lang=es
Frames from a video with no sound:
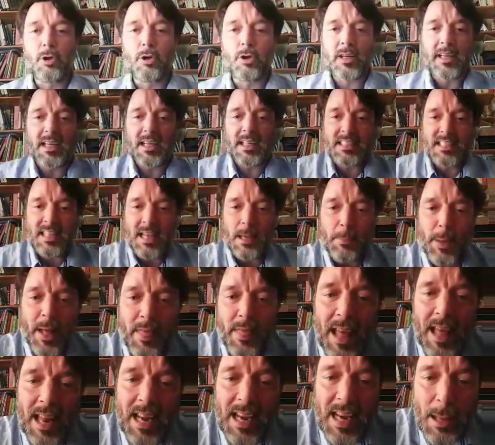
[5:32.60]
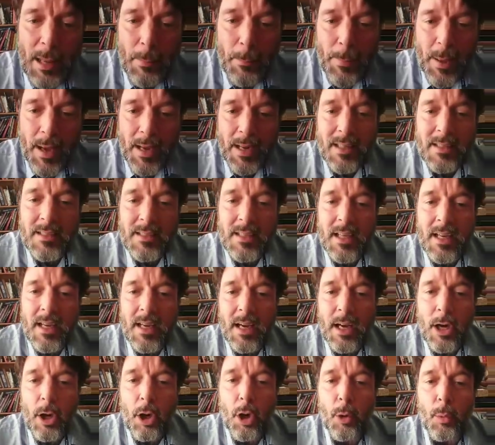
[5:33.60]
que se llama Dan Lepar.
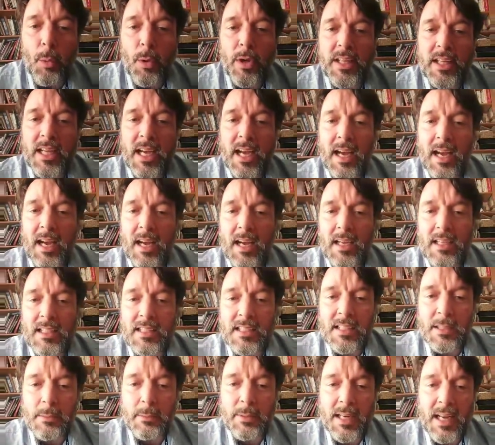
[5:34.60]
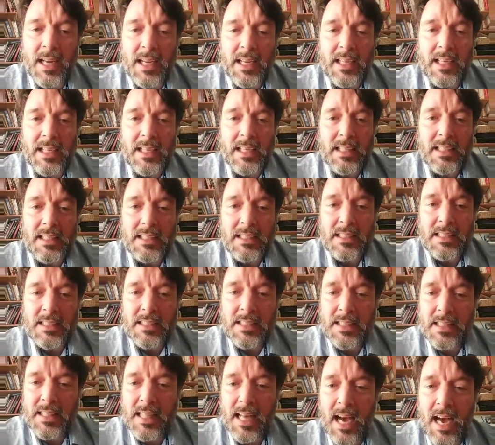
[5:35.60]
Lo voy a escribir aquí.
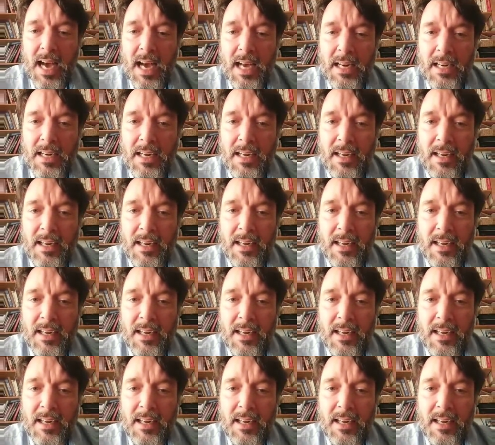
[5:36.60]
Dan